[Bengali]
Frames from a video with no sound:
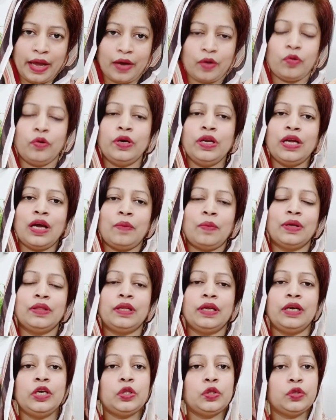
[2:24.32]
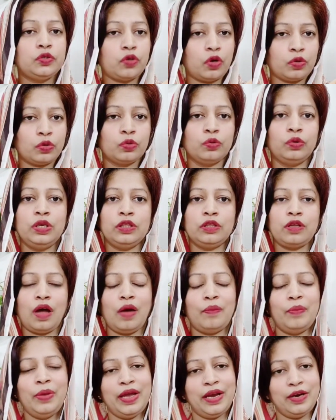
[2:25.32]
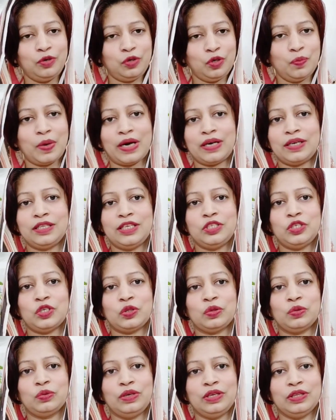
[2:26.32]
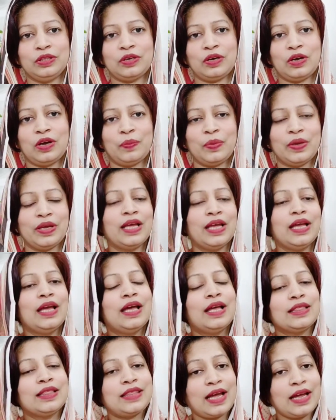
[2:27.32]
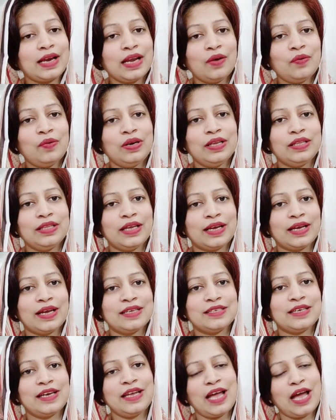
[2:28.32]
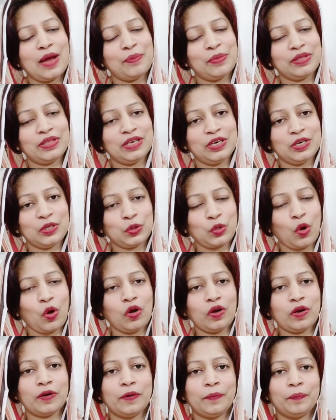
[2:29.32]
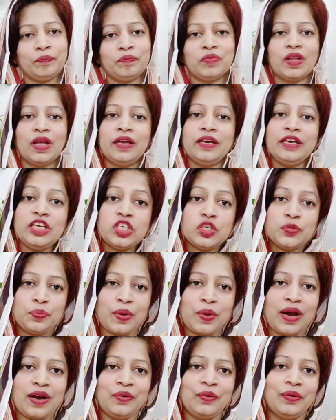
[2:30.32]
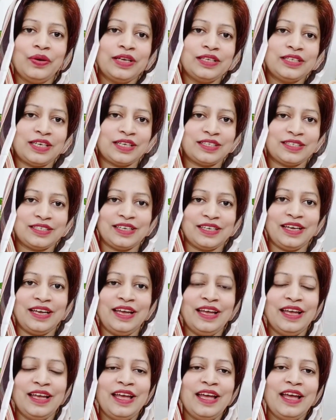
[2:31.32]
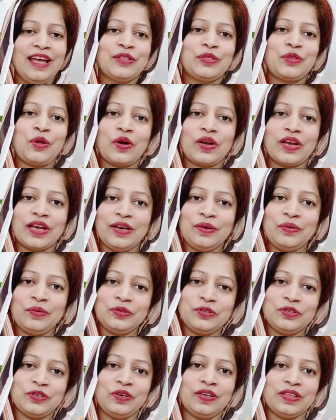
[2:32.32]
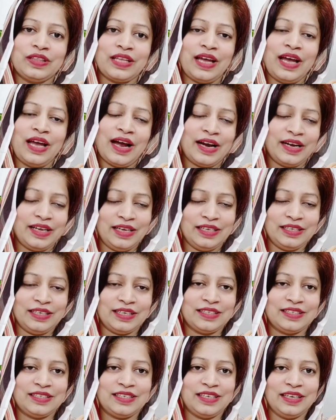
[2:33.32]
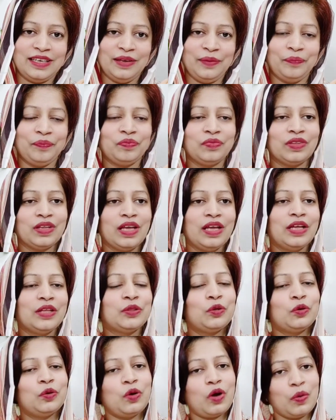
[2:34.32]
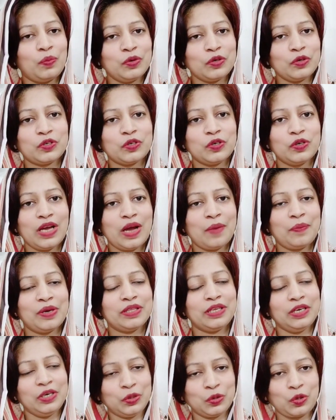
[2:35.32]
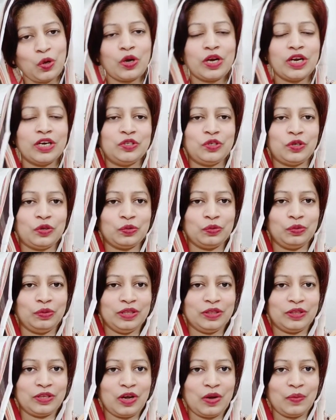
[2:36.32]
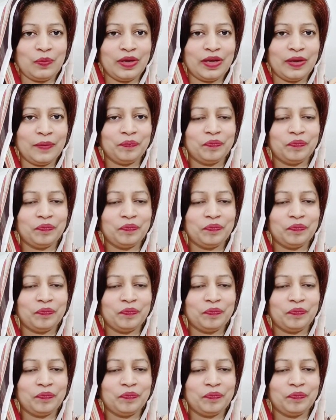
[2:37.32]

এখনই আমাদের যত্ন নিতে হবে একটু বাড়তি যত্ন নিতে হবে তা না হলে দেখা যায় আমাদের ত্বক নিষ্প্রাণ হয়ে যাচ্ছে ত্বকের উজ্জ্বলতা হারিয়ে যাচ্ছে তো অবশ্যই আমাদের ত্বকের যত্ন নিতে হবে